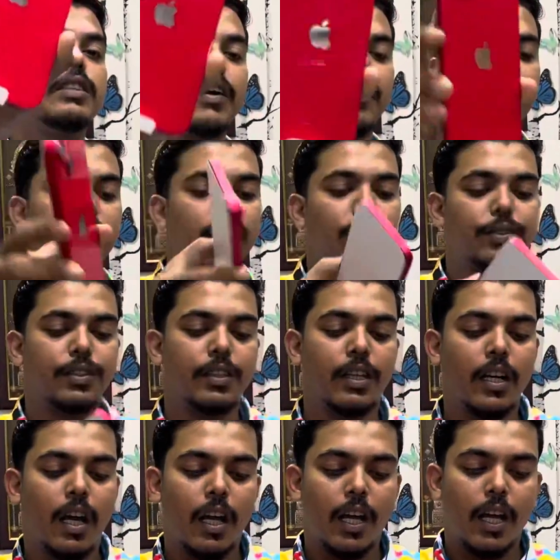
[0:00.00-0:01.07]
সেভেন্টি থাউজেন্ড
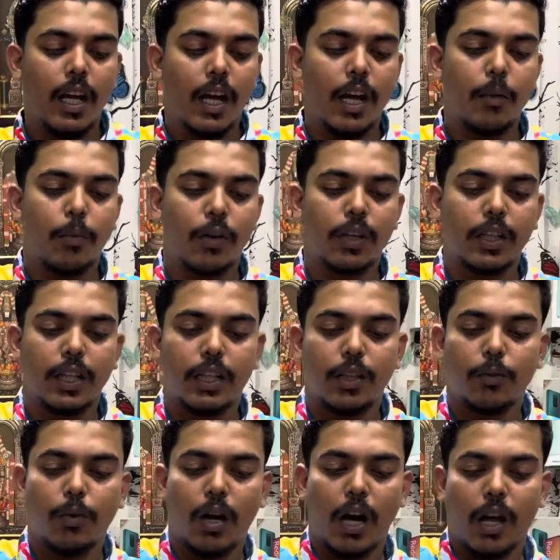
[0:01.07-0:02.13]
এরপরে দেখিয়ে
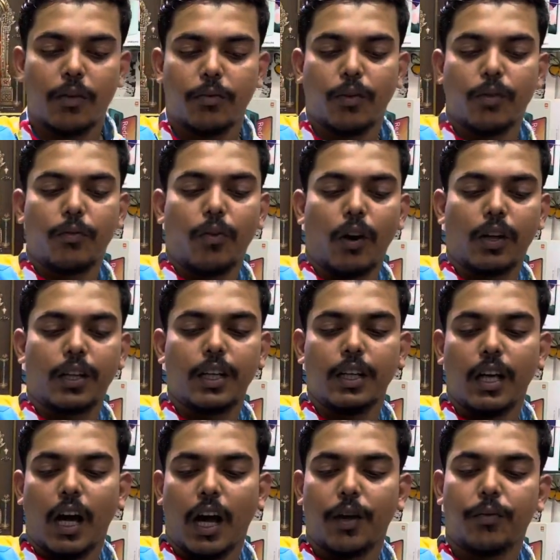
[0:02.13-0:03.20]
দেবো আইফোন ফোরটিন
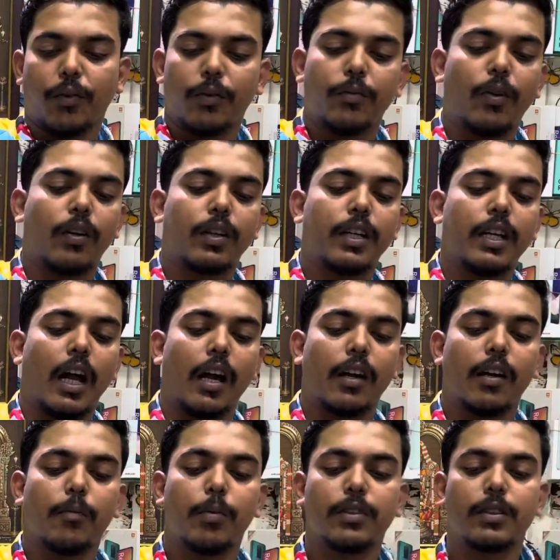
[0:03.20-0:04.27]
আইফোন ফোরটিন
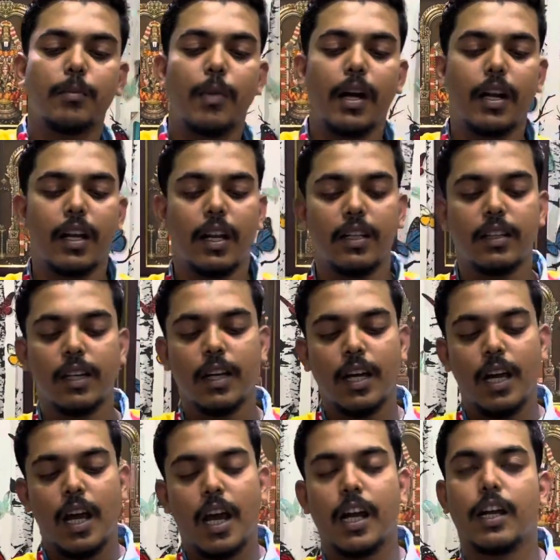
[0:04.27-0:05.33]
হান্ড্রেড পার্সেন্ট ব্যাটারি হেলথ
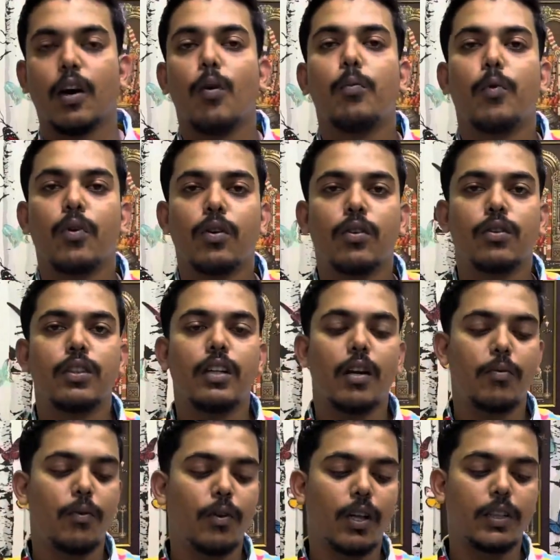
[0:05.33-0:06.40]
এটাও পনেরো দিনের
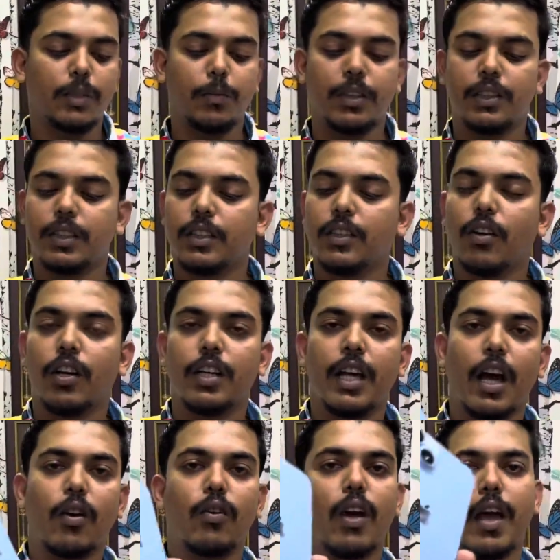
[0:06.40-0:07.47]
ফোন আছে বেশি দিন হয়নি এখনো